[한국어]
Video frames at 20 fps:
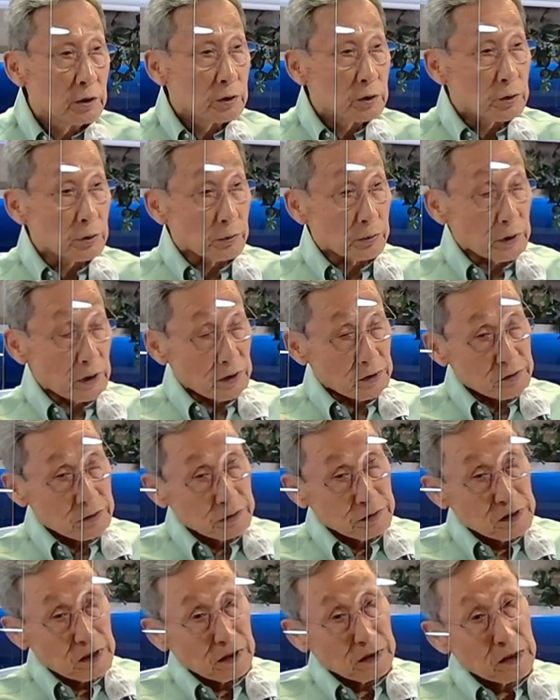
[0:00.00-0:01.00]

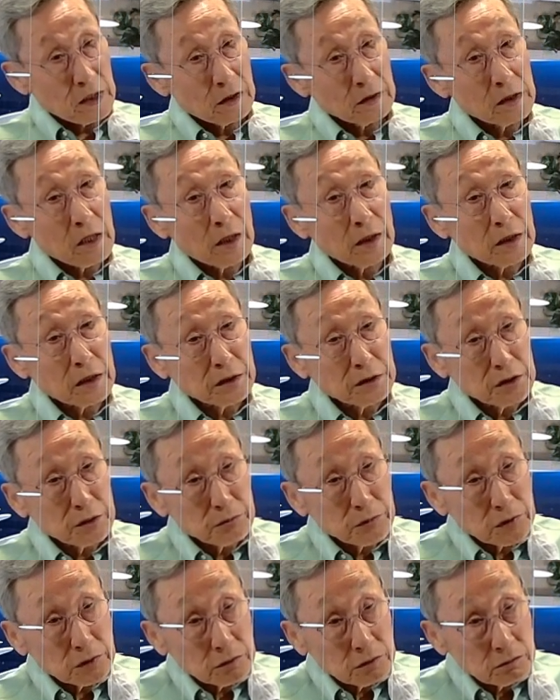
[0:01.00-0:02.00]
교회에서 얘기하는
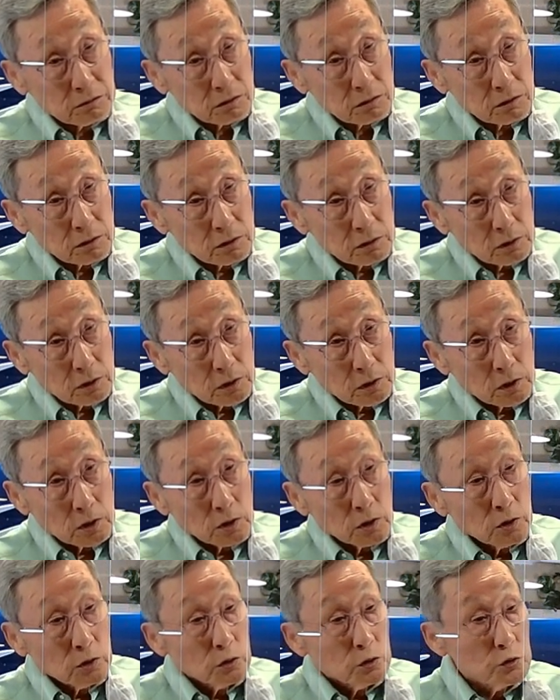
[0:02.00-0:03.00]
하나님은
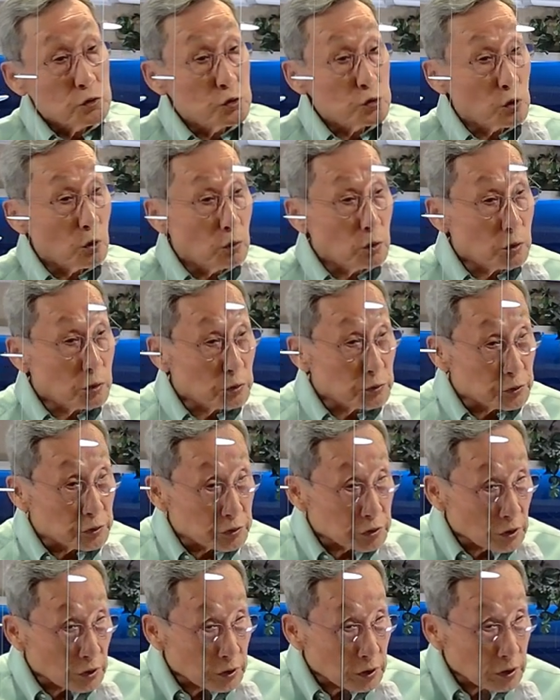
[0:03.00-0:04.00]

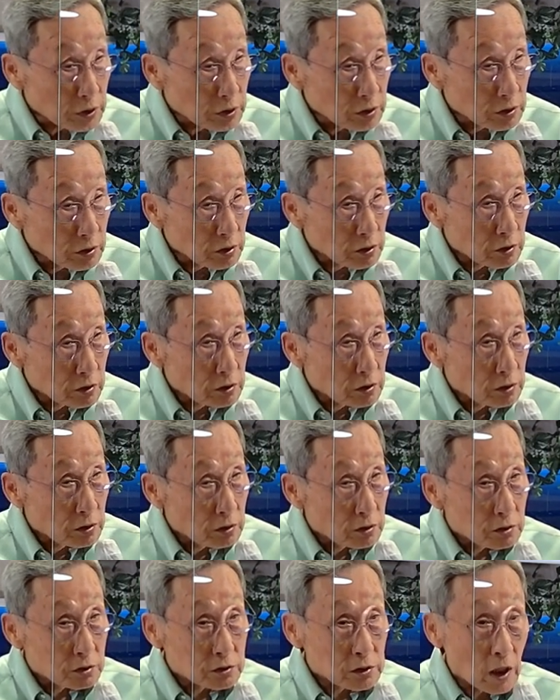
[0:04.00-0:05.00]
조건적
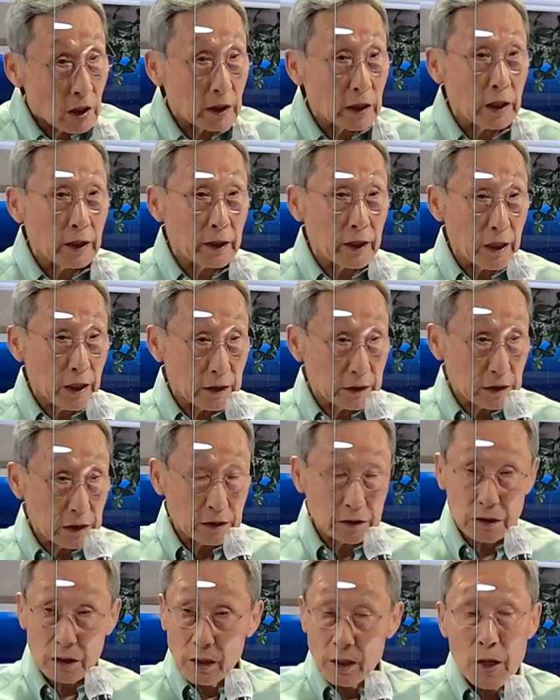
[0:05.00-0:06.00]
사랑의
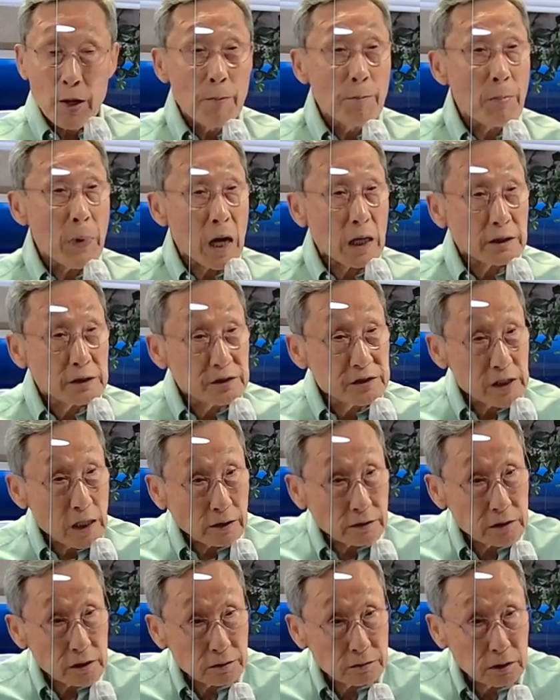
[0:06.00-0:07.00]
하나님. 말
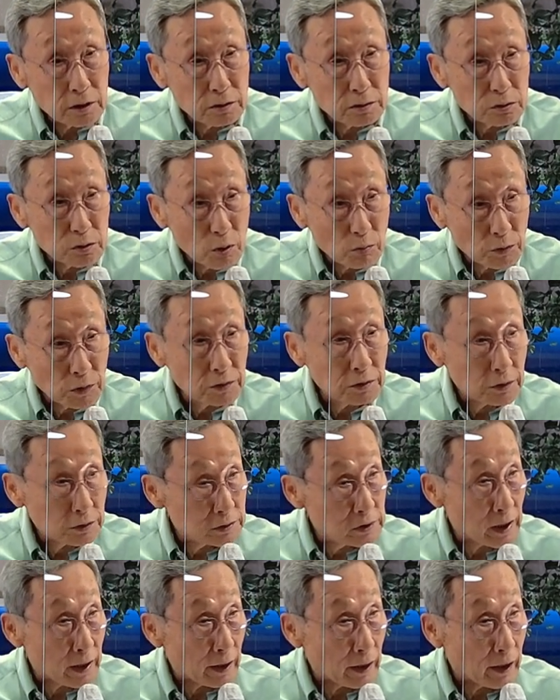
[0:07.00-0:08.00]
잘 듣는 놈은
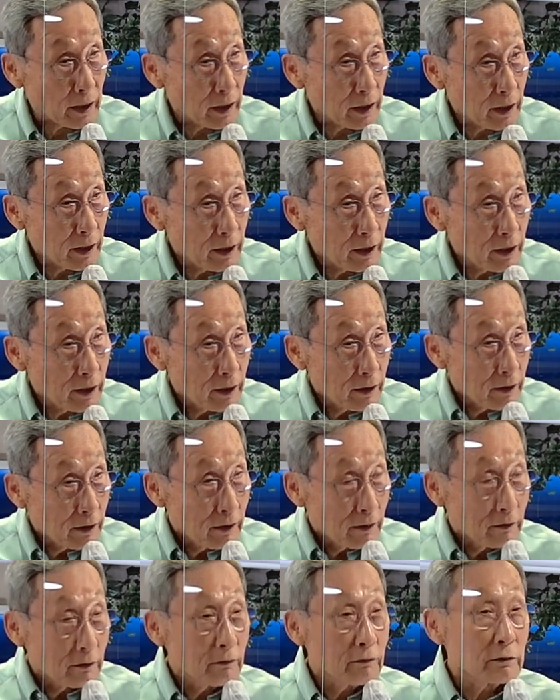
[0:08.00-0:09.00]
어떻게?
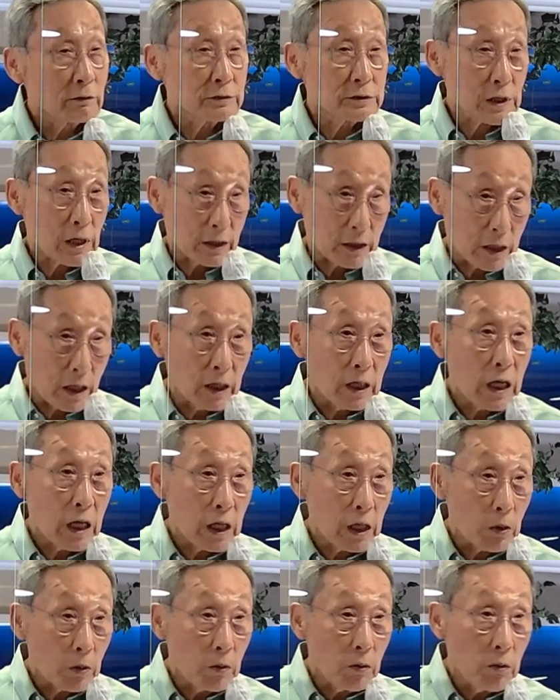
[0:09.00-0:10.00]
어,
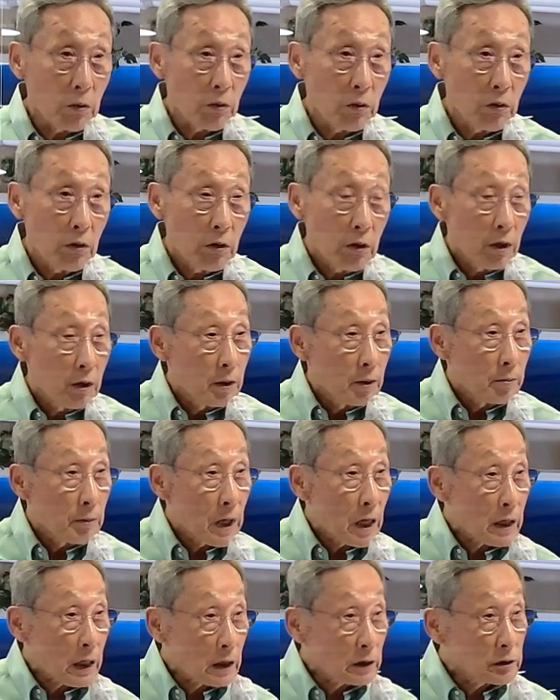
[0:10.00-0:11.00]
사랑하고
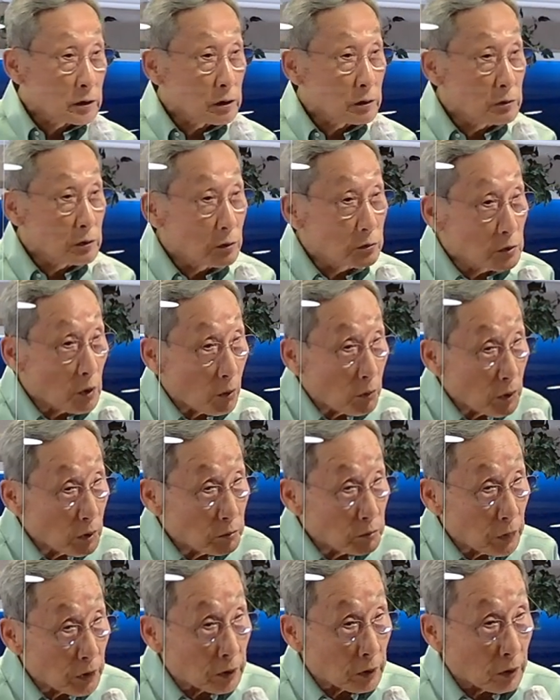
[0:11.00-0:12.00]
말 안 듣는
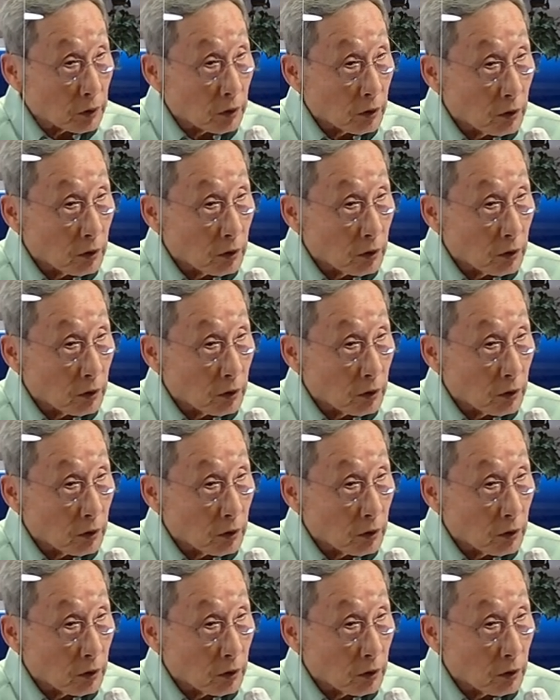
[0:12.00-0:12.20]
놈은 뭐예요?